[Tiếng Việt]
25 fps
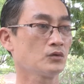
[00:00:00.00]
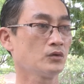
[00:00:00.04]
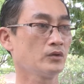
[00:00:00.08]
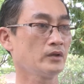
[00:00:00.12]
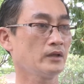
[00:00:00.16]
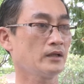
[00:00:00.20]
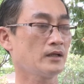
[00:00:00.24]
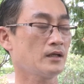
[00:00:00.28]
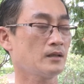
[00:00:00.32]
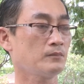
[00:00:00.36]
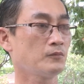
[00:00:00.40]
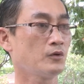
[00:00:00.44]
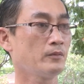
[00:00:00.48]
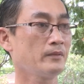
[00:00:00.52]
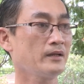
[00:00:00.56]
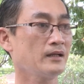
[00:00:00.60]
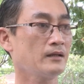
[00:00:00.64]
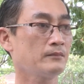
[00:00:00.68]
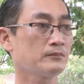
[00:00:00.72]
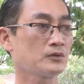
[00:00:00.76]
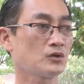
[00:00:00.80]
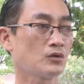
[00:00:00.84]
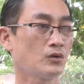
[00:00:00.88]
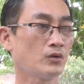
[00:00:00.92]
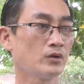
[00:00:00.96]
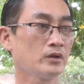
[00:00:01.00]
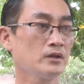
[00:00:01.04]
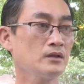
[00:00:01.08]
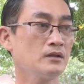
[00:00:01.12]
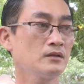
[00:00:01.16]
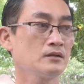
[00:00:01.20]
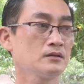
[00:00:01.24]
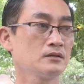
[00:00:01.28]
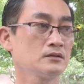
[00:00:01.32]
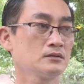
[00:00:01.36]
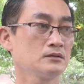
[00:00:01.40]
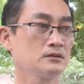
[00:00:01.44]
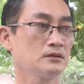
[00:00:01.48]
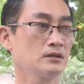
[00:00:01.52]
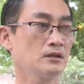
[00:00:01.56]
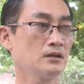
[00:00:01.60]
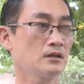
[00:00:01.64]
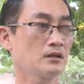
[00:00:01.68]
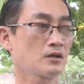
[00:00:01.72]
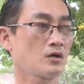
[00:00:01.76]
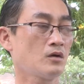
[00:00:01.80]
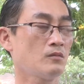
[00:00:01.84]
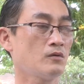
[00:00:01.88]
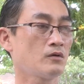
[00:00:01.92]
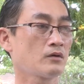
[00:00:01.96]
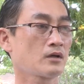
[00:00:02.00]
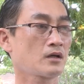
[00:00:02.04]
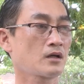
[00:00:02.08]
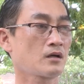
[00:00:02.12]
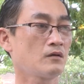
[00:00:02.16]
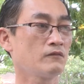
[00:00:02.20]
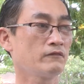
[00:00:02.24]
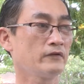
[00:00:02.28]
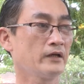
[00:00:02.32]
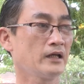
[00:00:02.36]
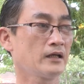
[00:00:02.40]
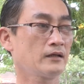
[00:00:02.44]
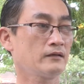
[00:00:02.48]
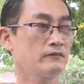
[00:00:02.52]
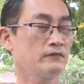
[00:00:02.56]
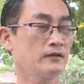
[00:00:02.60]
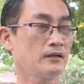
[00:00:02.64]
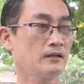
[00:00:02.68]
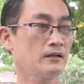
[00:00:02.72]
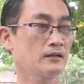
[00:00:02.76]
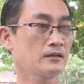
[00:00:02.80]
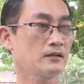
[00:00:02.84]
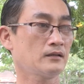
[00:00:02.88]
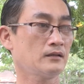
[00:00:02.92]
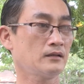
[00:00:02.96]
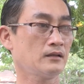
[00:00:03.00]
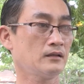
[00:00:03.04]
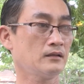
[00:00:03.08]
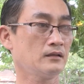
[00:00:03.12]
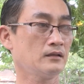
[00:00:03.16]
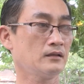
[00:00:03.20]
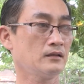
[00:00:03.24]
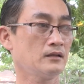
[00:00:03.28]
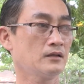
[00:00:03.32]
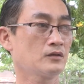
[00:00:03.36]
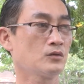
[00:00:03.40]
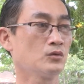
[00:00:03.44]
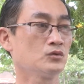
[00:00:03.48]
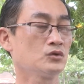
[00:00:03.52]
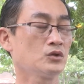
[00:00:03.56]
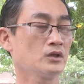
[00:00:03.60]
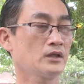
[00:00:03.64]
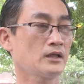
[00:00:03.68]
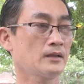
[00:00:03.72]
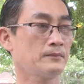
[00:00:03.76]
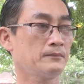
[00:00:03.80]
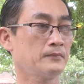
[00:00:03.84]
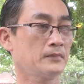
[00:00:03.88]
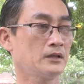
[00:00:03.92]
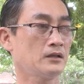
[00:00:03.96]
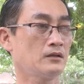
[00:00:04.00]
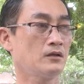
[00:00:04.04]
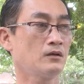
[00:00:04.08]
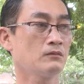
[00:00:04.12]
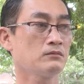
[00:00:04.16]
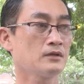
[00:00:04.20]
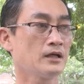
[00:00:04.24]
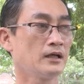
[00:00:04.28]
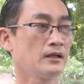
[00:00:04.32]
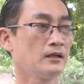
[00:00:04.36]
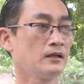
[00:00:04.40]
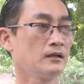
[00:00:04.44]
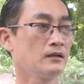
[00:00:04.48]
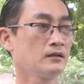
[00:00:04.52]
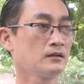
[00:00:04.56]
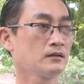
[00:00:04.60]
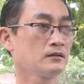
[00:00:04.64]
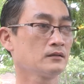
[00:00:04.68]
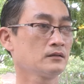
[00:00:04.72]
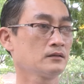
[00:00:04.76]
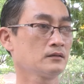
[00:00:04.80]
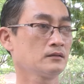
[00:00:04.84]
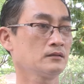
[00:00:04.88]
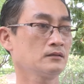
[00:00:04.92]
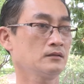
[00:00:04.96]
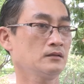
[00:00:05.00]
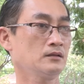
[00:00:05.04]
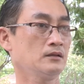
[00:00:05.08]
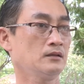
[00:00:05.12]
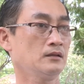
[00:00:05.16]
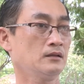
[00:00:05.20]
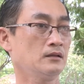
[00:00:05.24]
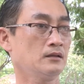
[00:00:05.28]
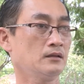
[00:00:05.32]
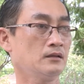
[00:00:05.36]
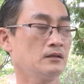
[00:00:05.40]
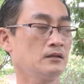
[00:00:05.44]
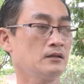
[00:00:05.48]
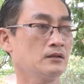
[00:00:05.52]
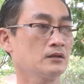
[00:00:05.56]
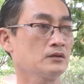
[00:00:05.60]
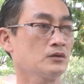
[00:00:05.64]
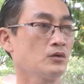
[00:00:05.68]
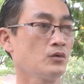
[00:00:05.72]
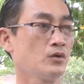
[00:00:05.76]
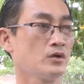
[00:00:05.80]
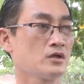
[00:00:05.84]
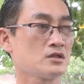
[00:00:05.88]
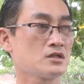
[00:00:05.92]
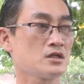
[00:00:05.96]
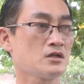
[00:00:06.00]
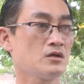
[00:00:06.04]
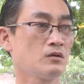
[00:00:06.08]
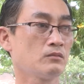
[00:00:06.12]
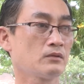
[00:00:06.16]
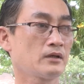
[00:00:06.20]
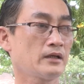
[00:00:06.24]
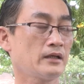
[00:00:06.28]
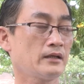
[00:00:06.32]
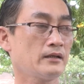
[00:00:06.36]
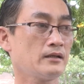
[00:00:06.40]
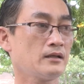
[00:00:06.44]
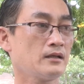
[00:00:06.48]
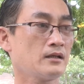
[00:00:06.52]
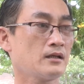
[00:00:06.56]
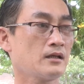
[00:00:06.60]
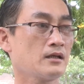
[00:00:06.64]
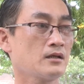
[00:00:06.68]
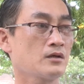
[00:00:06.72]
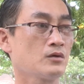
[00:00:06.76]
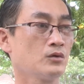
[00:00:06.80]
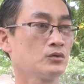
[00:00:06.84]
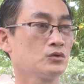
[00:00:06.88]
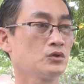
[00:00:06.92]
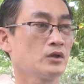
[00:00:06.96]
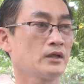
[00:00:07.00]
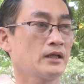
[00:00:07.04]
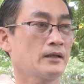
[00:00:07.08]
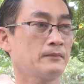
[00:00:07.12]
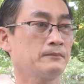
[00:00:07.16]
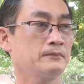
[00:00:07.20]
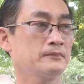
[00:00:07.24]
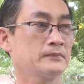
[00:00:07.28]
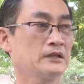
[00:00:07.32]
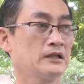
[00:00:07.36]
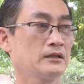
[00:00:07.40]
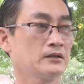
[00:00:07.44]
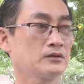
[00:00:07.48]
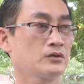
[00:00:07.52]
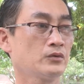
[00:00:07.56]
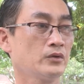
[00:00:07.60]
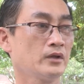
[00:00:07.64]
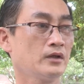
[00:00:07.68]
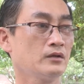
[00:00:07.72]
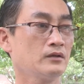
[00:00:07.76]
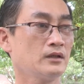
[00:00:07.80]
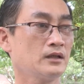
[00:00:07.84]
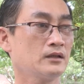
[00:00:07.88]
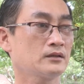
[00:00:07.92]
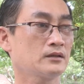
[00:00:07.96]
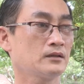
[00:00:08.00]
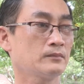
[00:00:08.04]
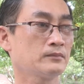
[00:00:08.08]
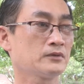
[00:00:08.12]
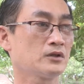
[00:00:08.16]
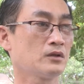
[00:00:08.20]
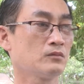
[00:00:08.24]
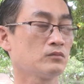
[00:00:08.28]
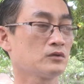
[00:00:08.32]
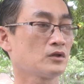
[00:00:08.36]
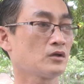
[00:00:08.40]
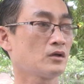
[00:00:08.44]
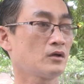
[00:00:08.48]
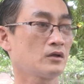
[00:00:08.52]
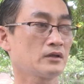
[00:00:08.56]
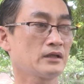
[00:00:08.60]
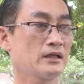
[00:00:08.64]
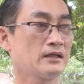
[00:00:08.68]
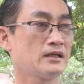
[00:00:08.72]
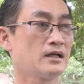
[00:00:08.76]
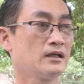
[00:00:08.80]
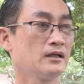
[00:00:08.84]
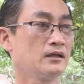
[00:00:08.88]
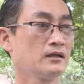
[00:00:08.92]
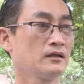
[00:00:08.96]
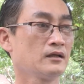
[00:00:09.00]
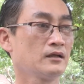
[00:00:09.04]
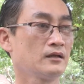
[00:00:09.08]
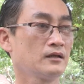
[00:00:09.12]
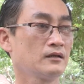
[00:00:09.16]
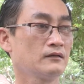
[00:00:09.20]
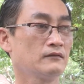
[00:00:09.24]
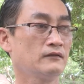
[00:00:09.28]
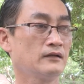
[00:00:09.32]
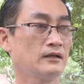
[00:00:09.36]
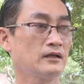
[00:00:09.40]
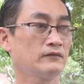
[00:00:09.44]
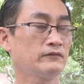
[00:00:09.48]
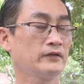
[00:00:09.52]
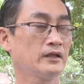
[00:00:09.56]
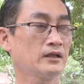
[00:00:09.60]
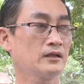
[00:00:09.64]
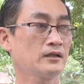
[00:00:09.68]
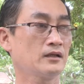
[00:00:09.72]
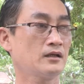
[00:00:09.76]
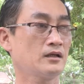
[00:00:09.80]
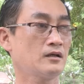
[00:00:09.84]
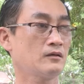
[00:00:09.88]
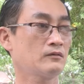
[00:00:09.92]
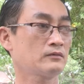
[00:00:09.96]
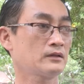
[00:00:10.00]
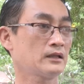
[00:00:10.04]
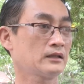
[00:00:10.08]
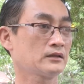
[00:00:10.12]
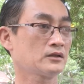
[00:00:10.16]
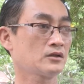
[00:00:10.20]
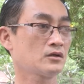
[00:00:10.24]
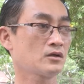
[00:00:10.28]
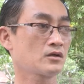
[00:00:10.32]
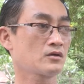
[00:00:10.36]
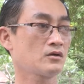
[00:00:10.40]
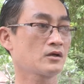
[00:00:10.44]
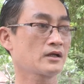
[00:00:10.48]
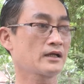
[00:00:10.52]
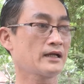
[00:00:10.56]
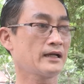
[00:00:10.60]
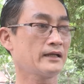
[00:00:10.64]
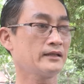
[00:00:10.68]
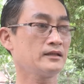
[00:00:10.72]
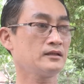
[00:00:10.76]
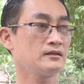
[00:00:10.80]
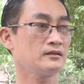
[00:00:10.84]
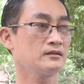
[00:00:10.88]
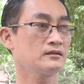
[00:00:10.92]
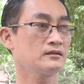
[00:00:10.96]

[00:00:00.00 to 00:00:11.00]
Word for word: tôi 45 tuổi, có một công việc và cái nguồn thu nhập là ổn định thì tôi sử dụng cái, cái nguồn thu nhập là chủ yếu là tập trung cho gia đình và việc học hành cho con cái.